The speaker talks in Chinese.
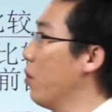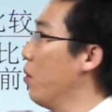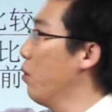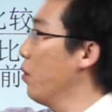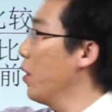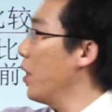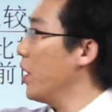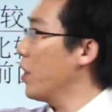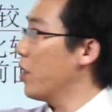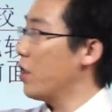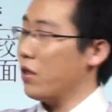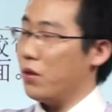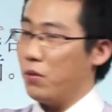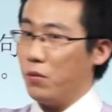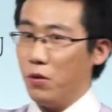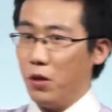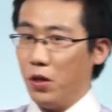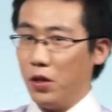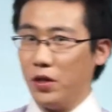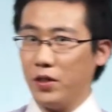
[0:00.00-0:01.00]
同类事
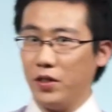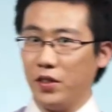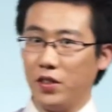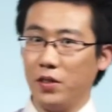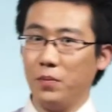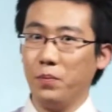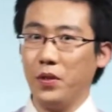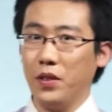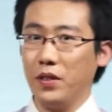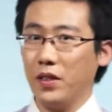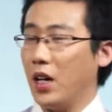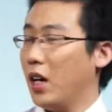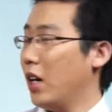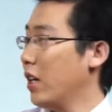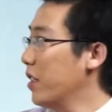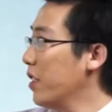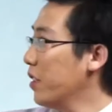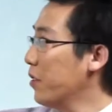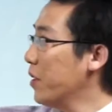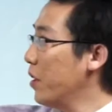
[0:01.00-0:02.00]
物进行比较
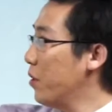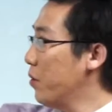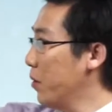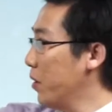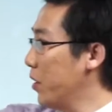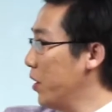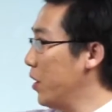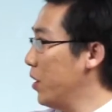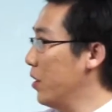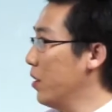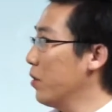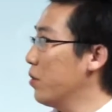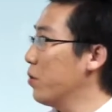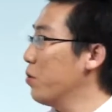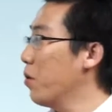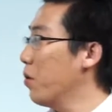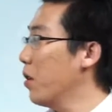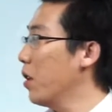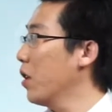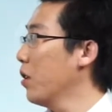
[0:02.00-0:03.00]
啊。这这种题已经
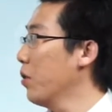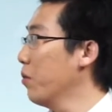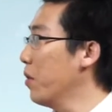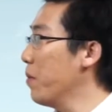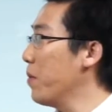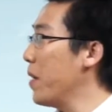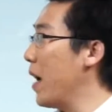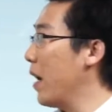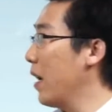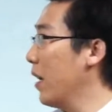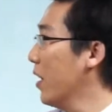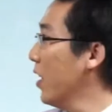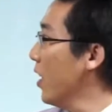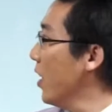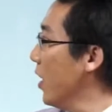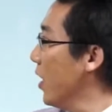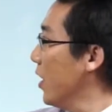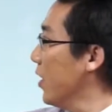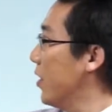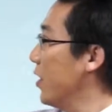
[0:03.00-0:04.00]
做过很多遍了。
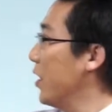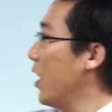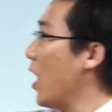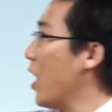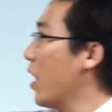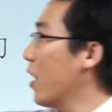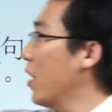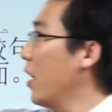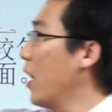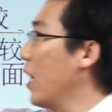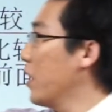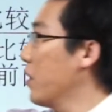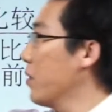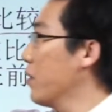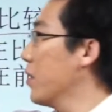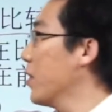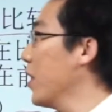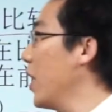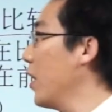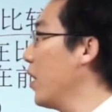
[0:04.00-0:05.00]
第二个啊就
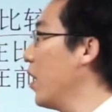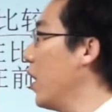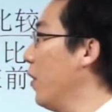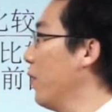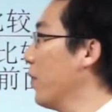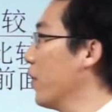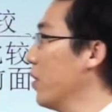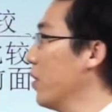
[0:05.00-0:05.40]
是 that of